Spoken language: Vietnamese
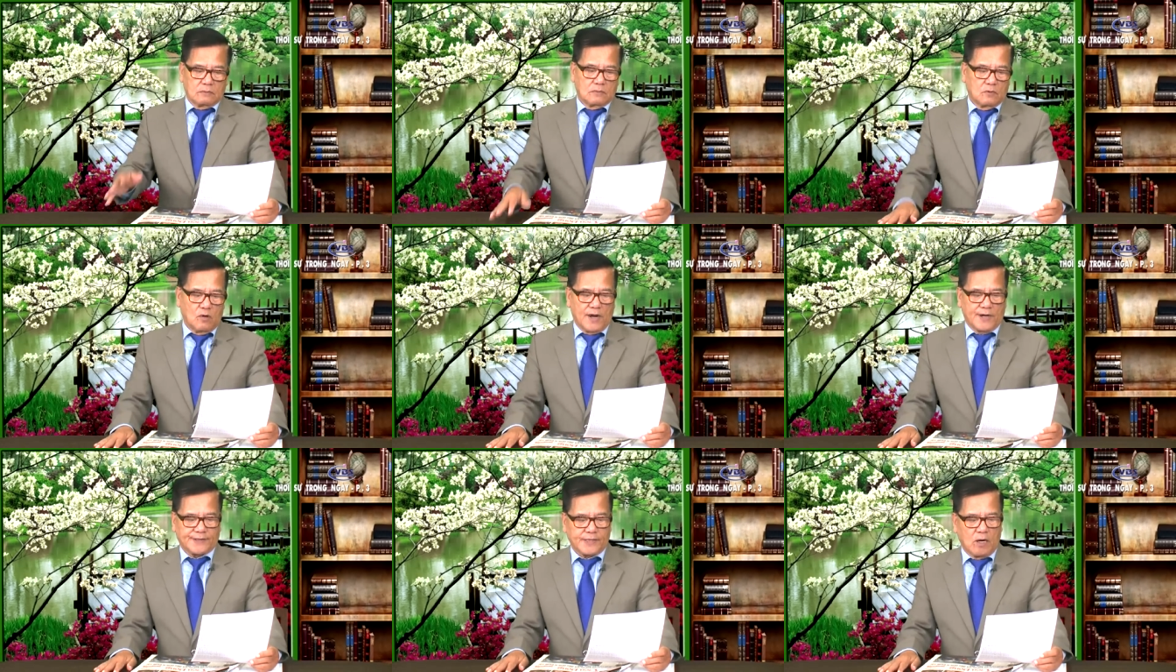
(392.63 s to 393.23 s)

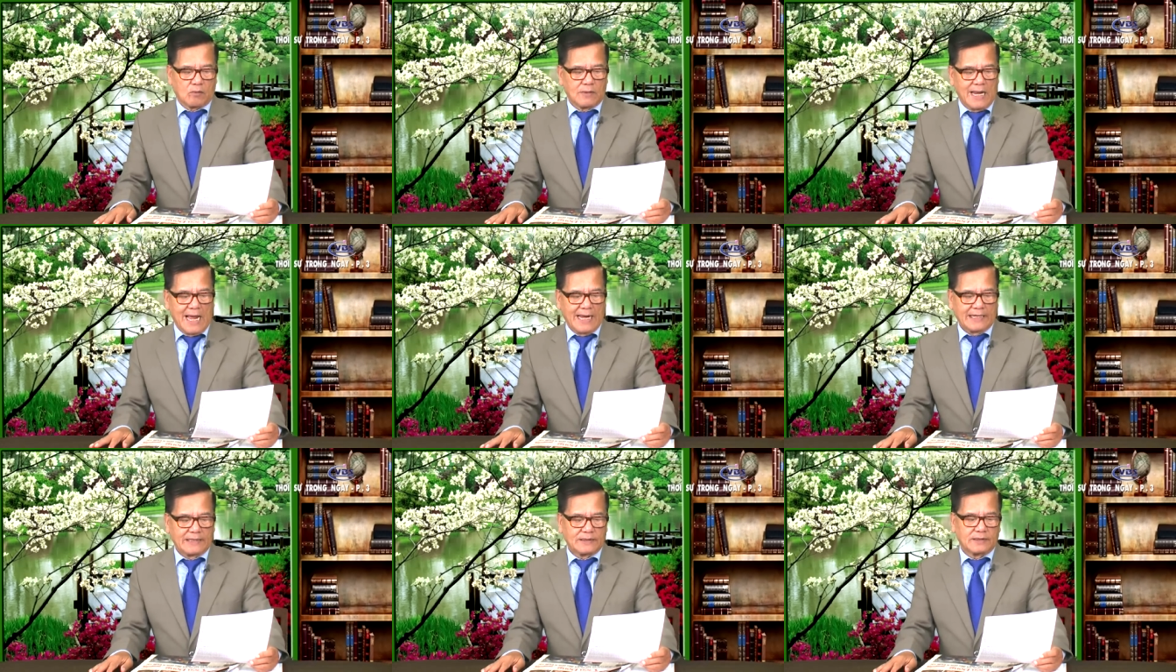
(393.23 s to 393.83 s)
hoạt động
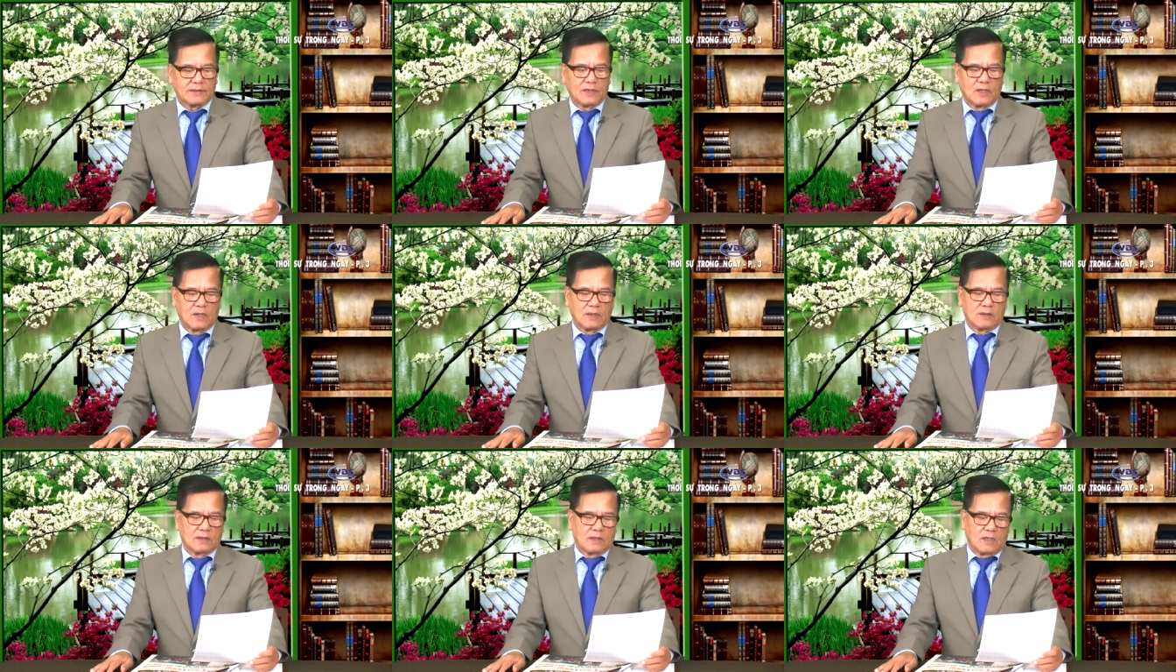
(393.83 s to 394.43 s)
lại
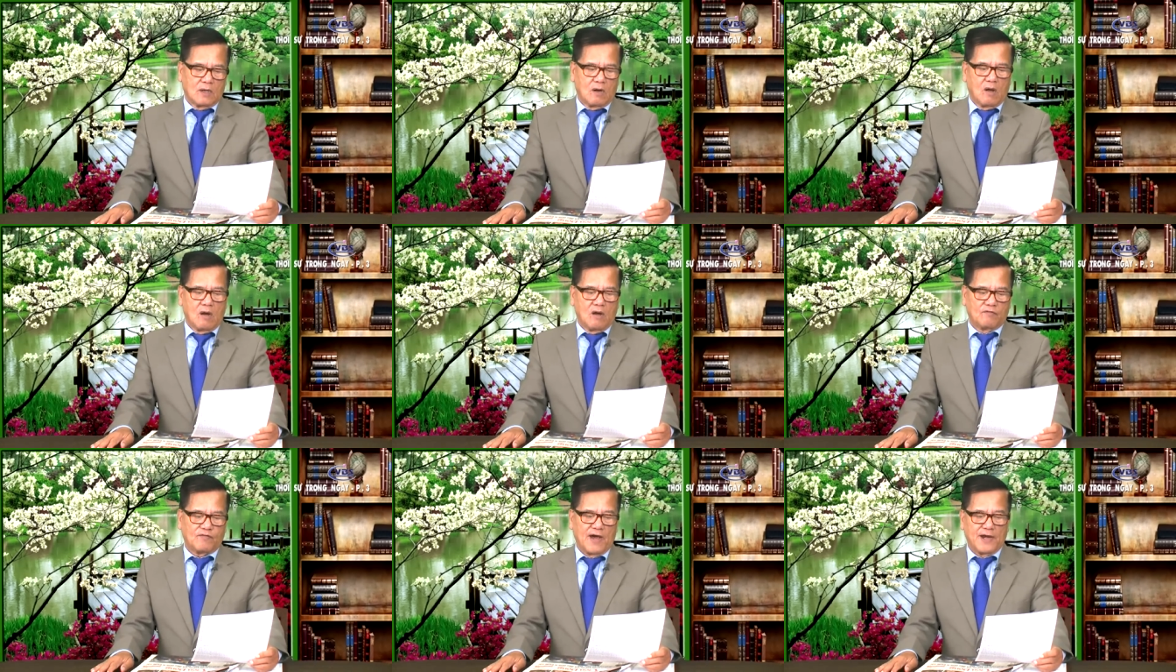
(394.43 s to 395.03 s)

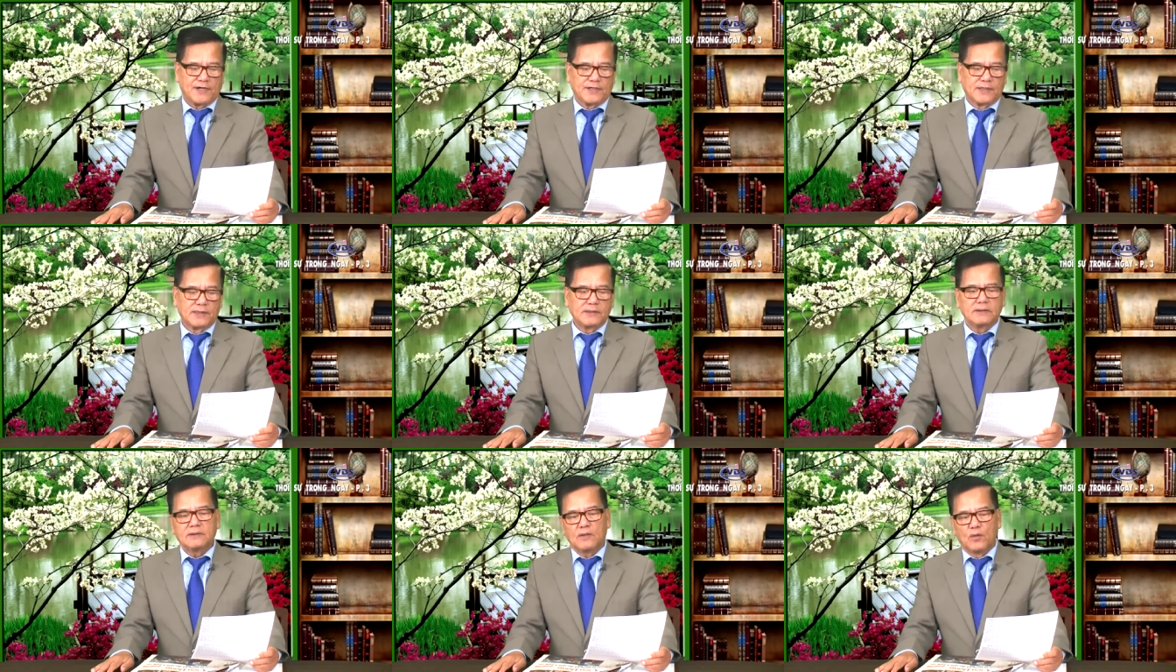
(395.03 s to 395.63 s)
lò phản
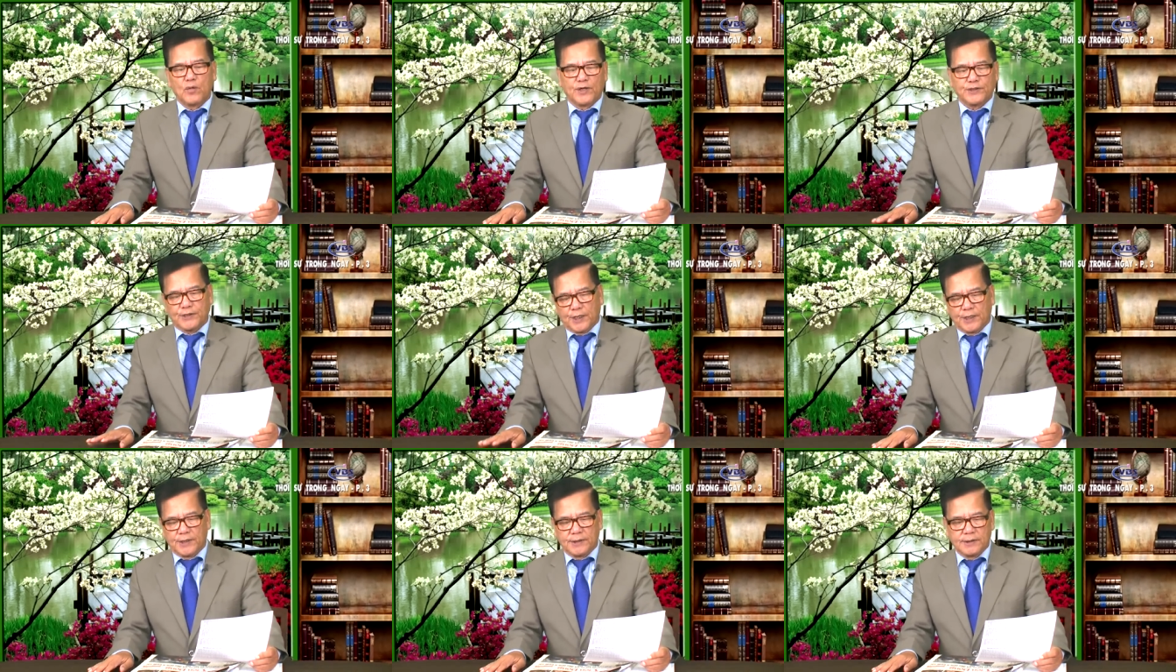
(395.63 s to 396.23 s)
ứng nguyên
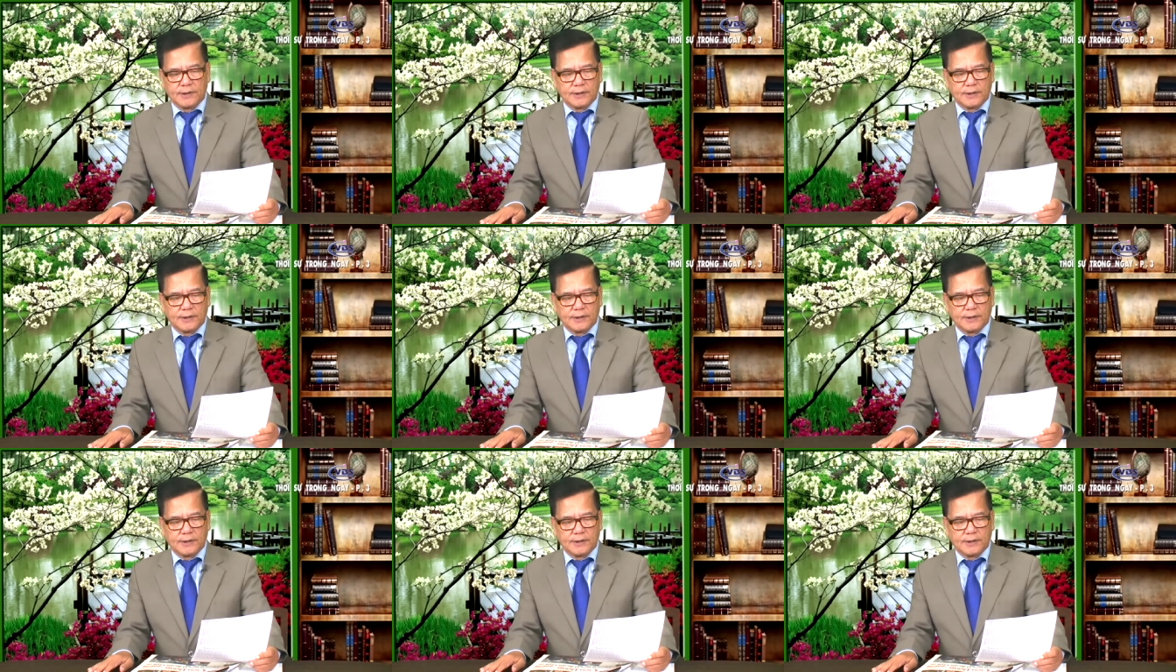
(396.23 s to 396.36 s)
tử